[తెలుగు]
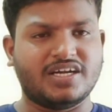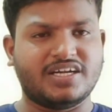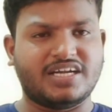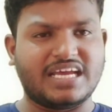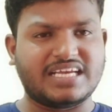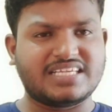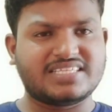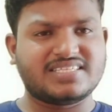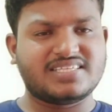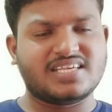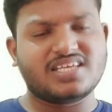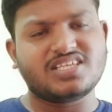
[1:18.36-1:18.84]

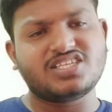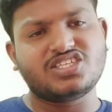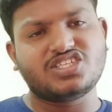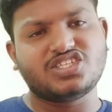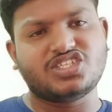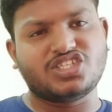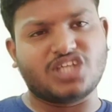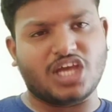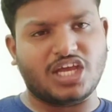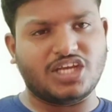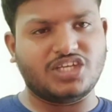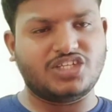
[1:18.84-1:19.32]
టెక్సస్
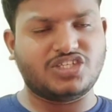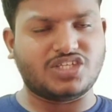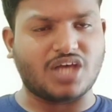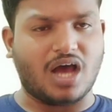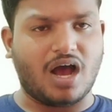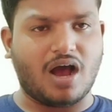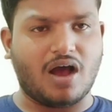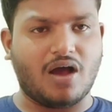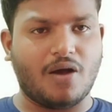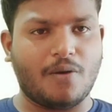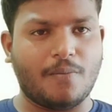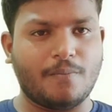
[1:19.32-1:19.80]

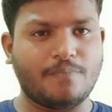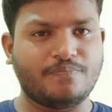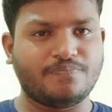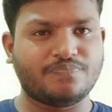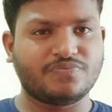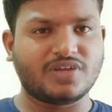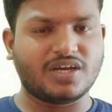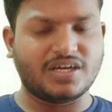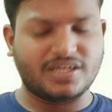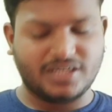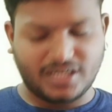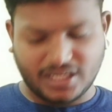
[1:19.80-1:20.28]
చైన్సా
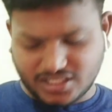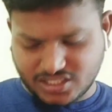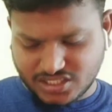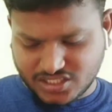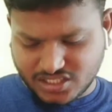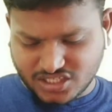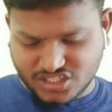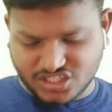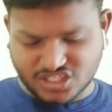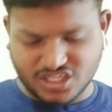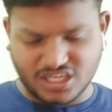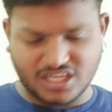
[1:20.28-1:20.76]

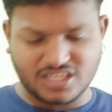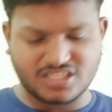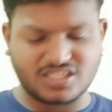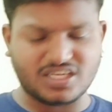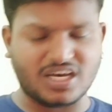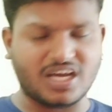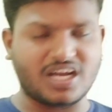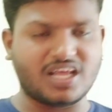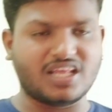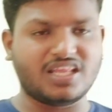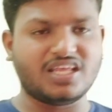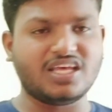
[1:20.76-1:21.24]
టెక్సస్
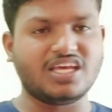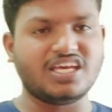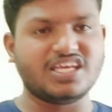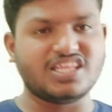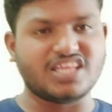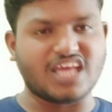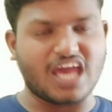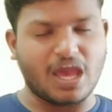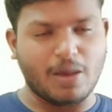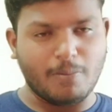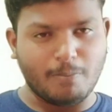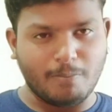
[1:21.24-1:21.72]
చైన్సా అనేది
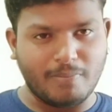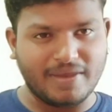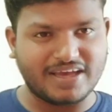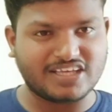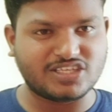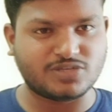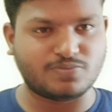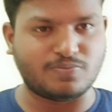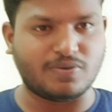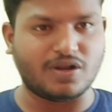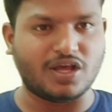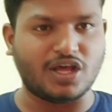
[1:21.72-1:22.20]
ఇది
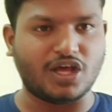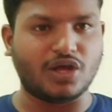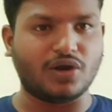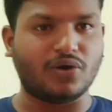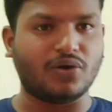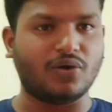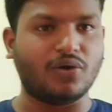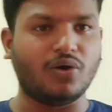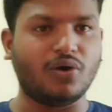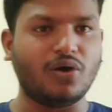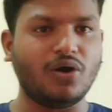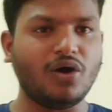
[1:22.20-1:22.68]
ఎంఎక్స్
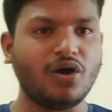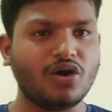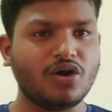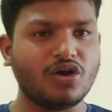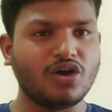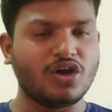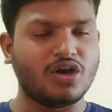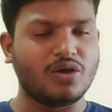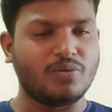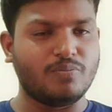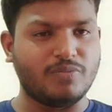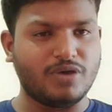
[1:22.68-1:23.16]
ప్లేయర్లో
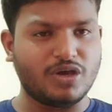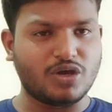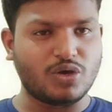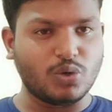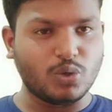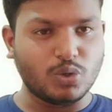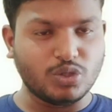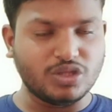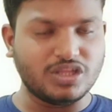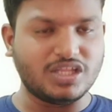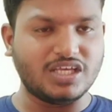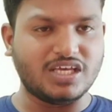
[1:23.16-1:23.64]
మీకు
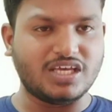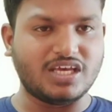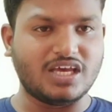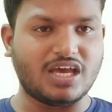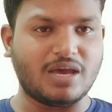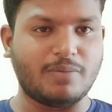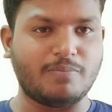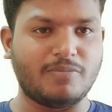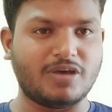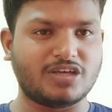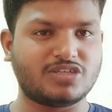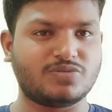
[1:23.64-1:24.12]
ఉంది
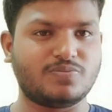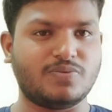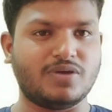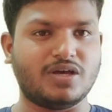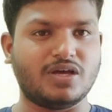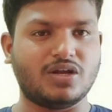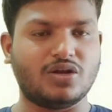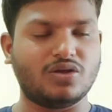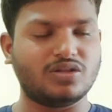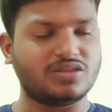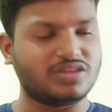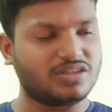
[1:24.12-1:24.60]
ఎంఎక్స్
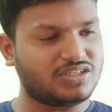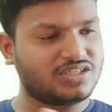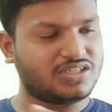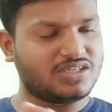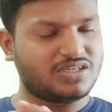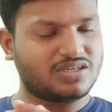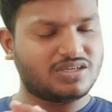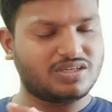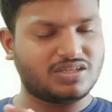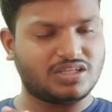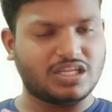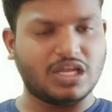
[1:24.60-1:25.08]
ప్లేయర్లో
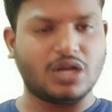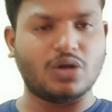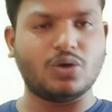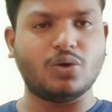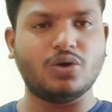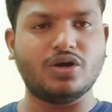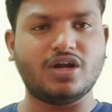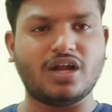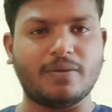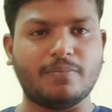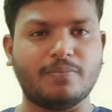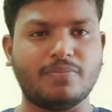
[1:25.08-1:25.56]

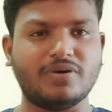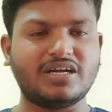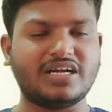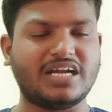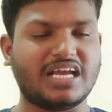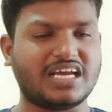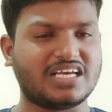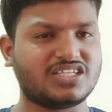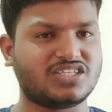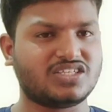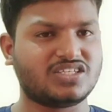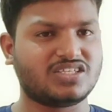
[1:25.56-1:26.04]
తెలుగు డబ్బు
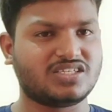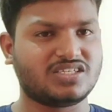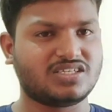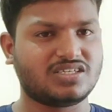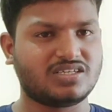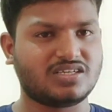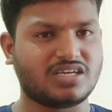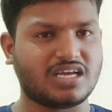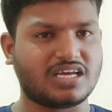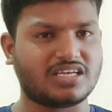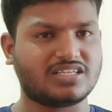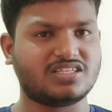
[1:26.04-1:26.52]
టెక్స్
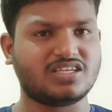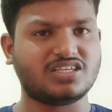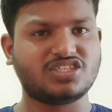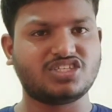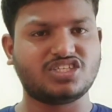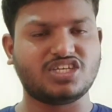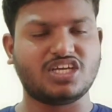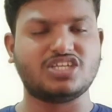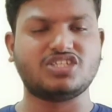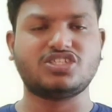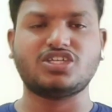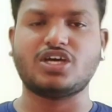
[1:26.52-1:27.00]
టెక్సస్
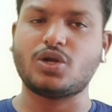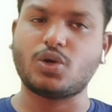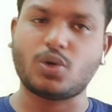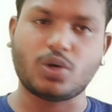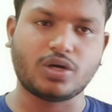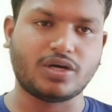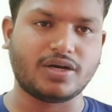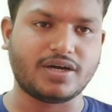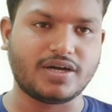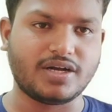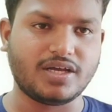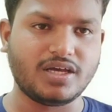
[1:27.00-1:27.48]
చైన్సా
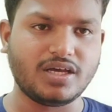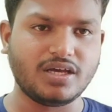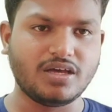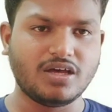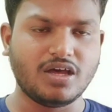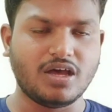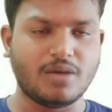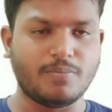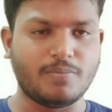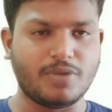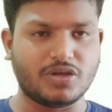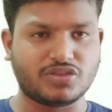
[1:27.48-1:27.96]
అనుకుంటండి
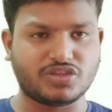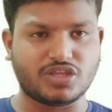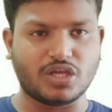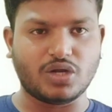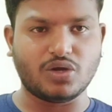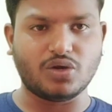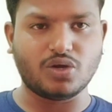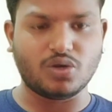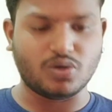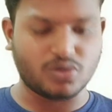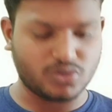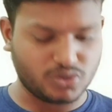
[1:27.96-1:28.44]
మీకు
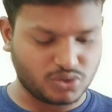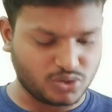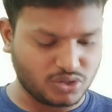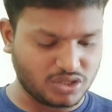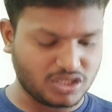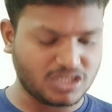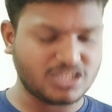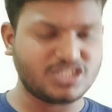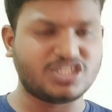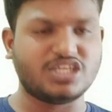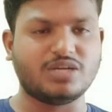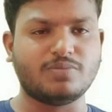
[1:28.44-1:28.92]
తెలుగులో
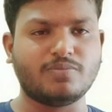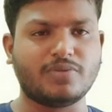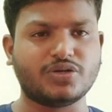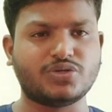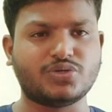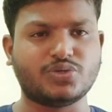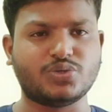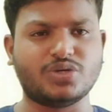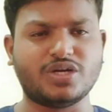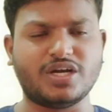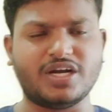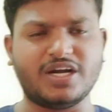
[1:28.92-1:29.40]
వస్తుంది సినిమా
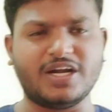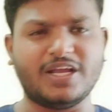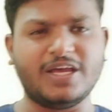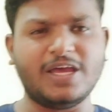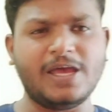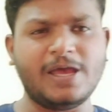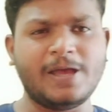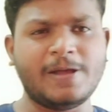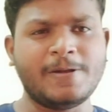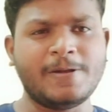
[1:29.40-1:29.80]
చూడండి